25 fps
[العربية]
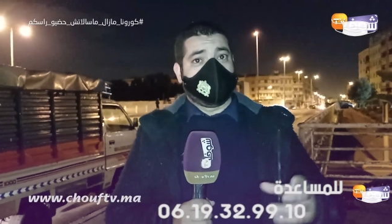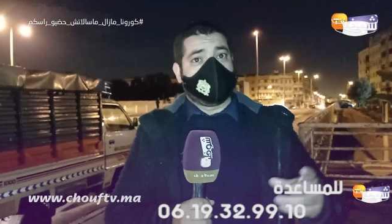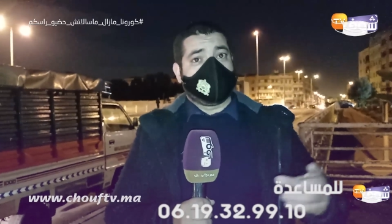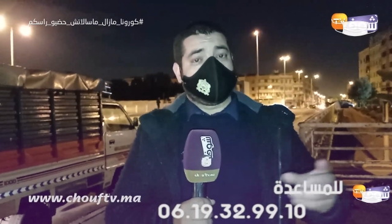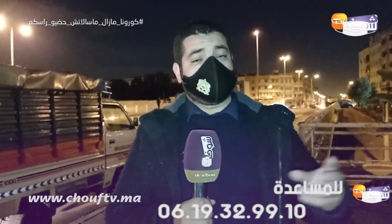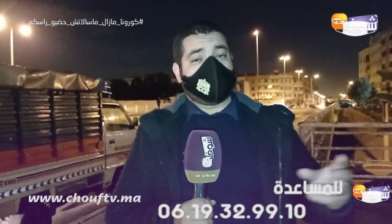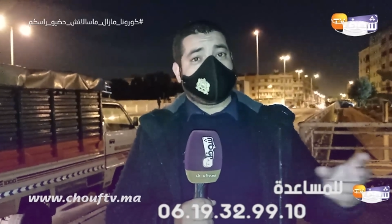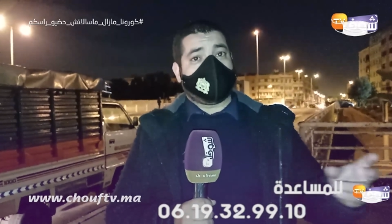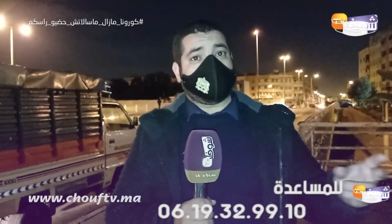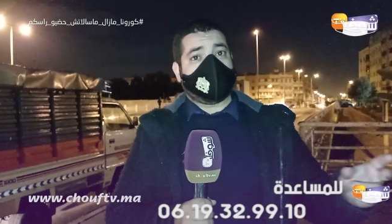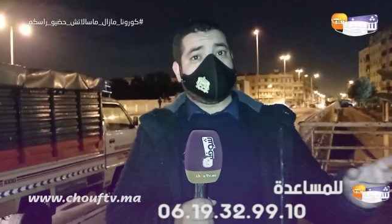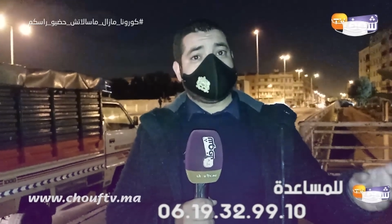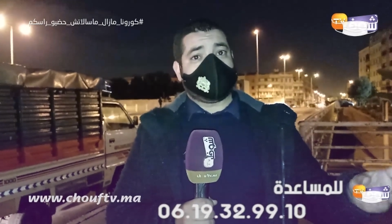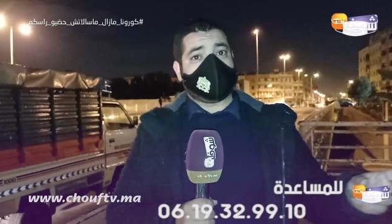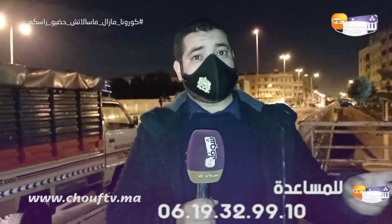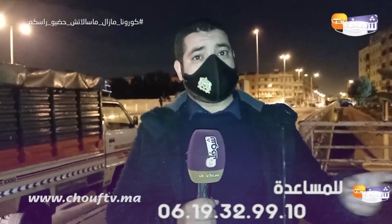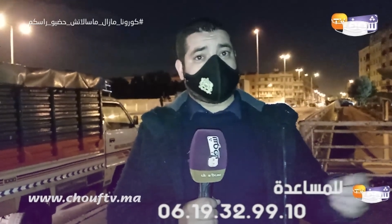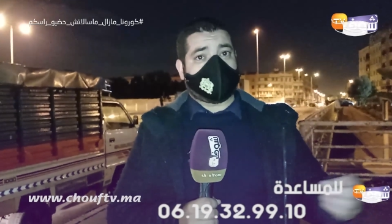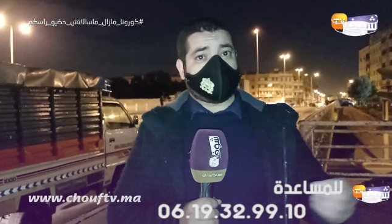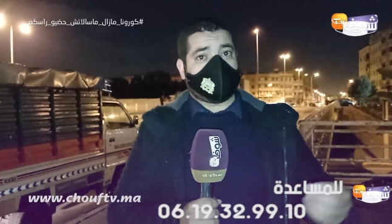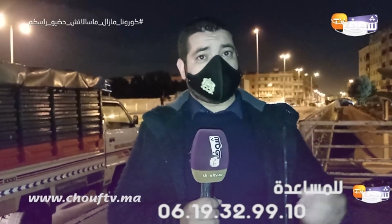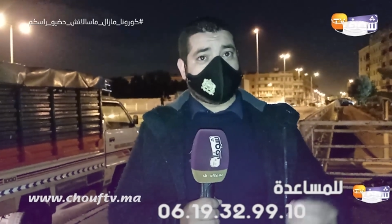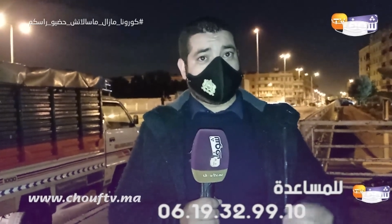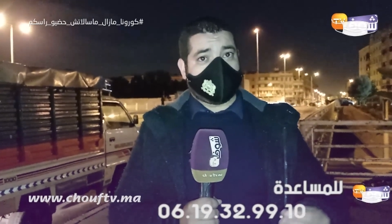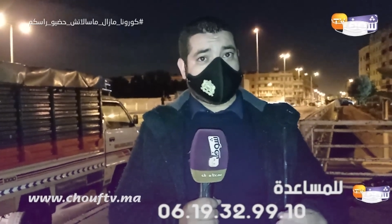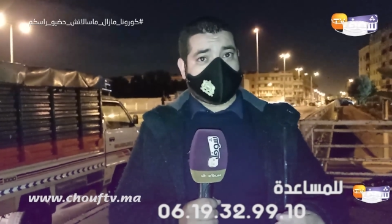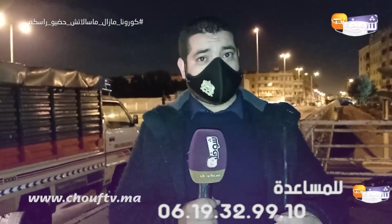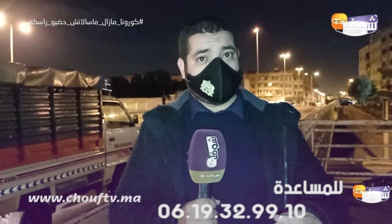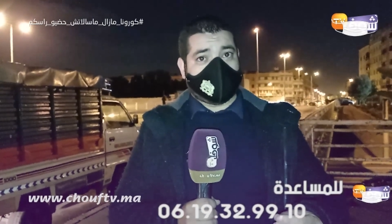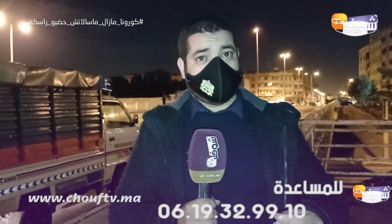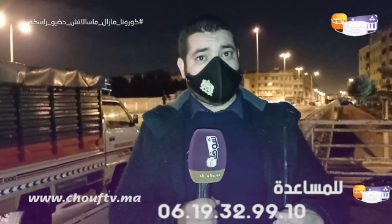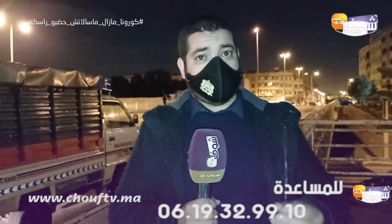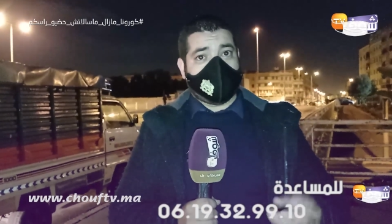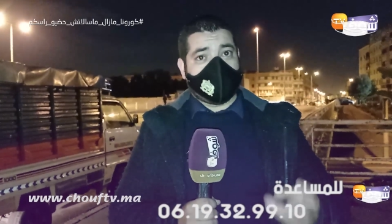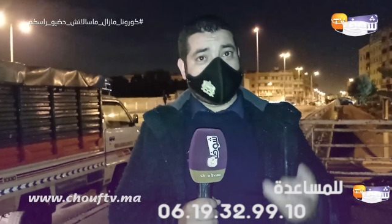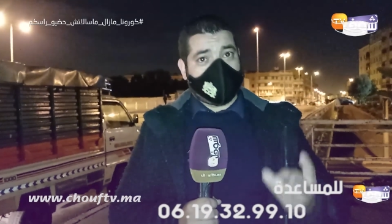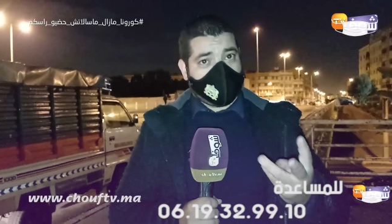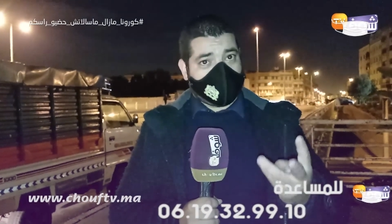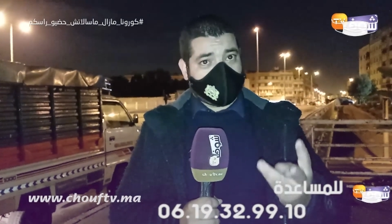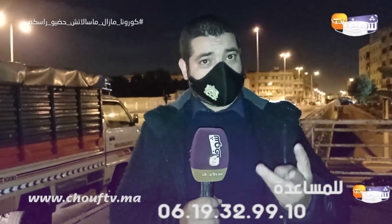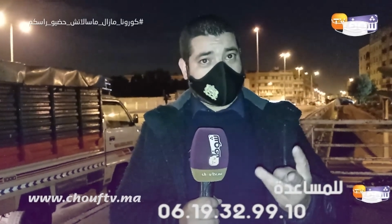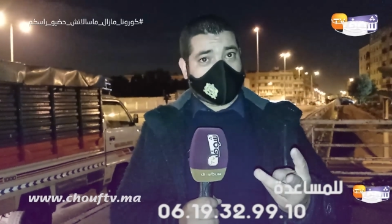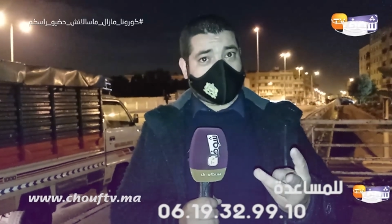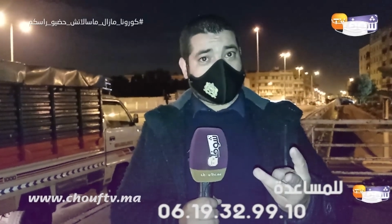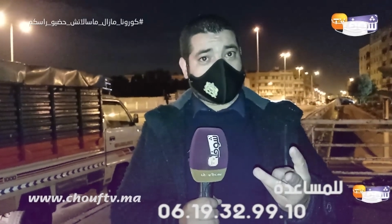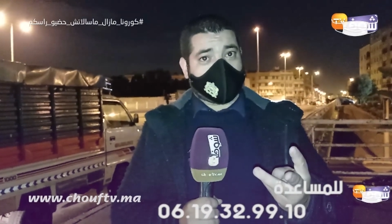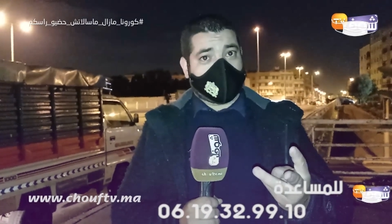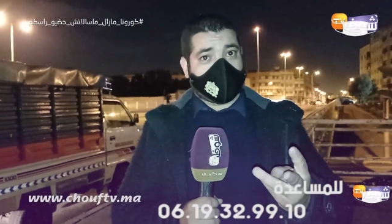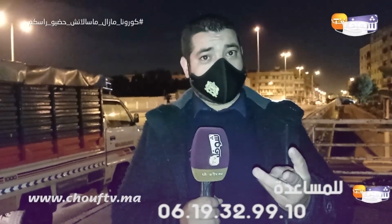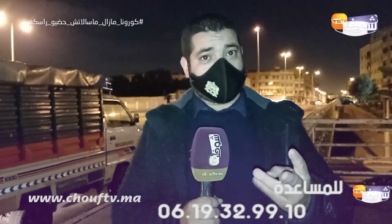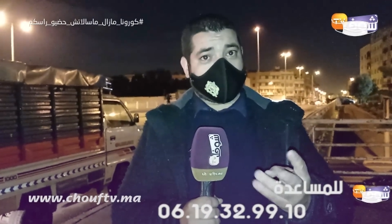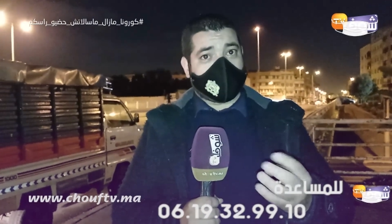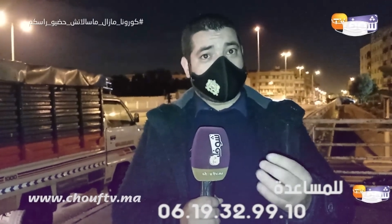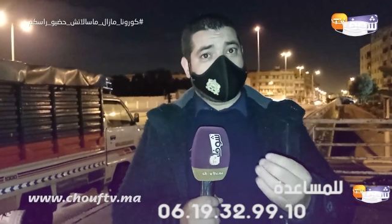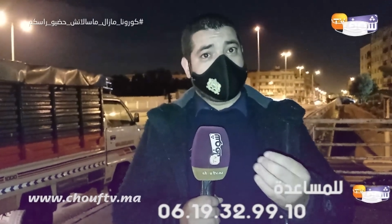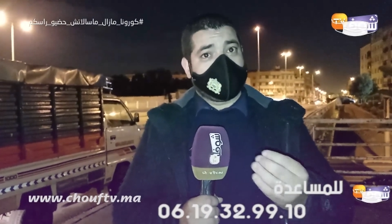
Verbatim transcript: دابا غنضطروا نسبقوا لهم 3 شهور